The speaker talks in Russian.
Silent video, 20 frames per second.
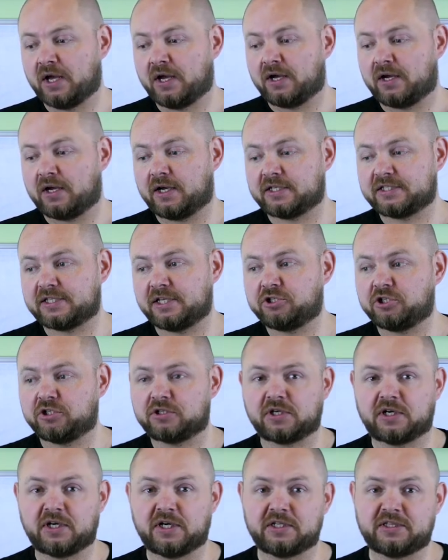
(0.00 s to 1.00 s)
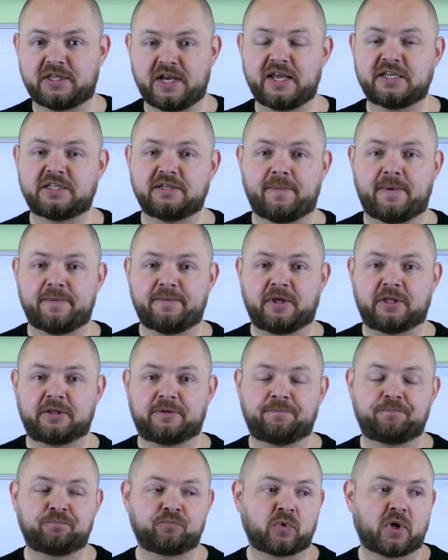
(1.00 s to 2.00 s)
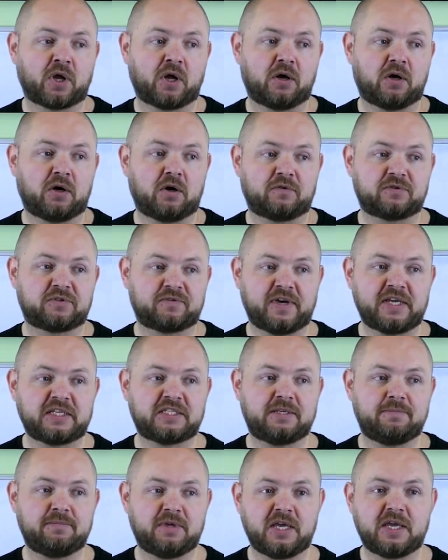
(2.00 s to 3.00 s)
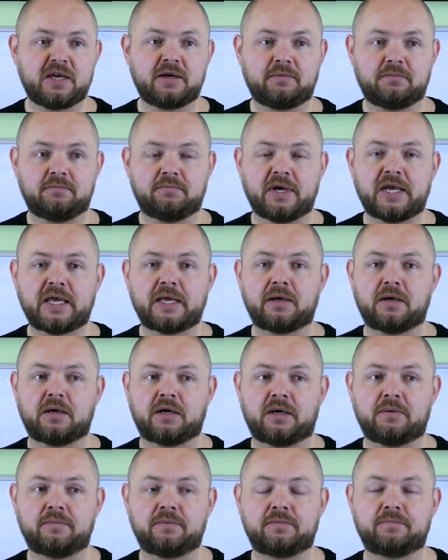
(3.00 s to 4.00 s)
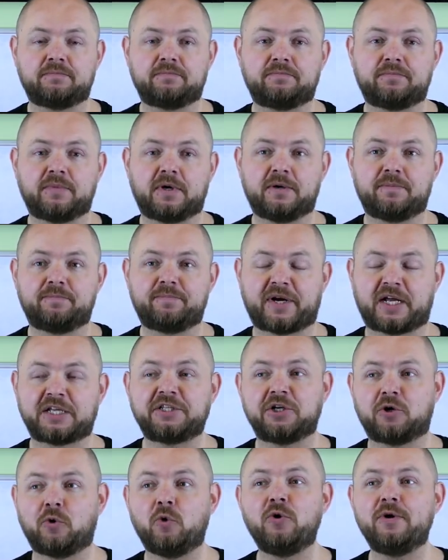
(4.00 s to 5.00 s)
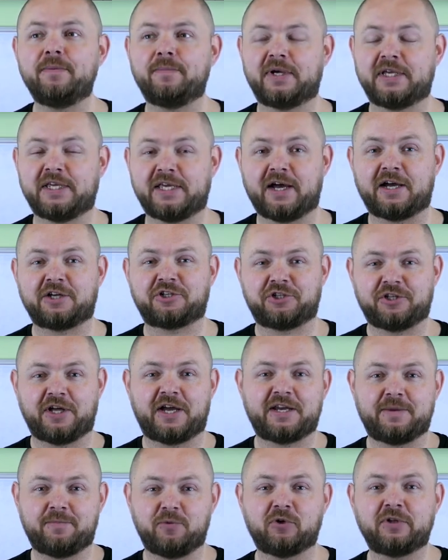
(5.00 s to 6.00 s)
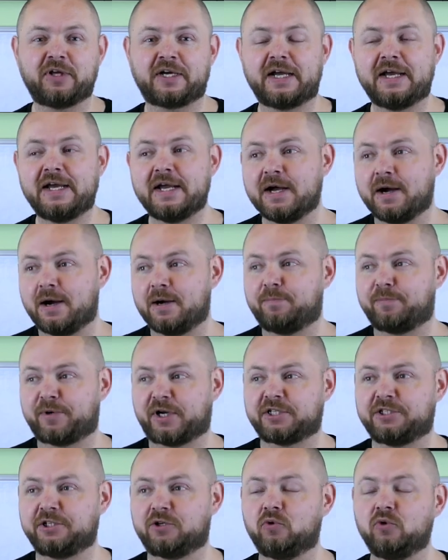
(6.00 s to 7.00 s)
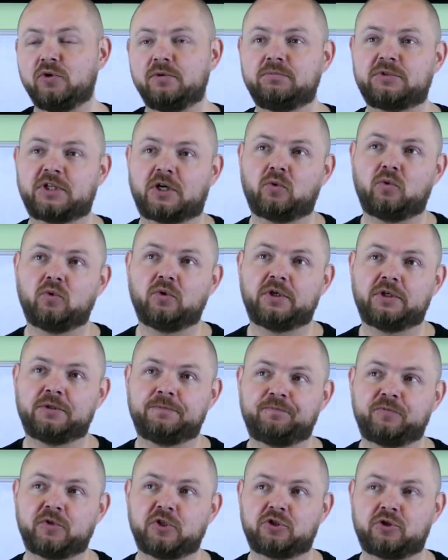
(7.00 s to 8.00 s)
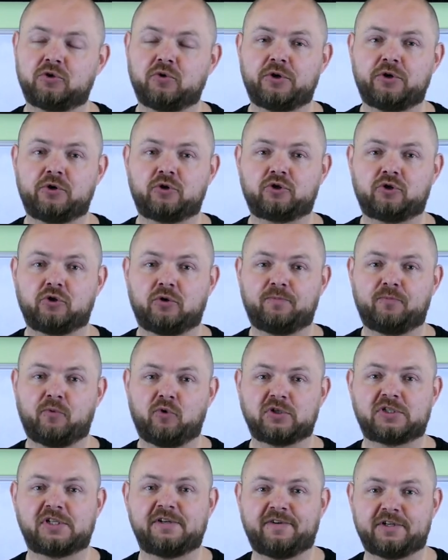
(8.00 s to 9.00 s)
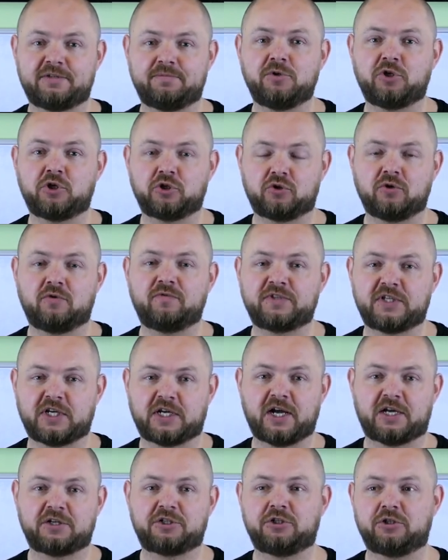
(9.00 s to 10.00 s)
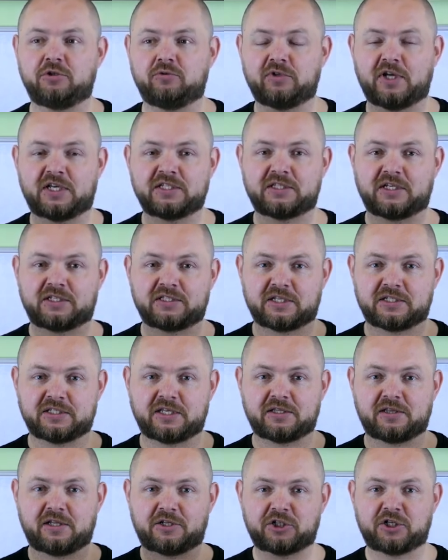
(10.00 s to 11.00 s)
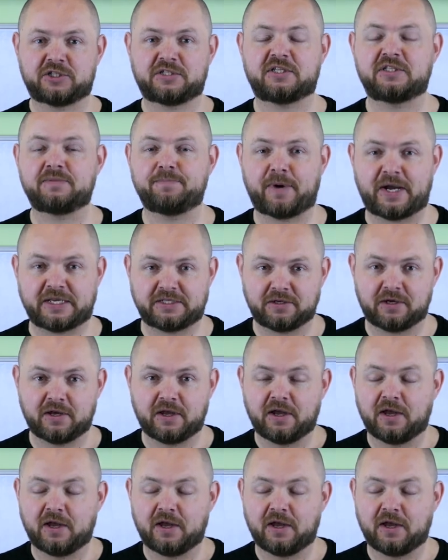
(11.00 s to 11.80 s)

Э, значит, э, третий момент. Э, в своей семье мы... Э, а, практикуем, я, жена, ребенок, а, практикуем такую историю, что после 8 часов все гаджеты у нас, так сказать, ложатся спать.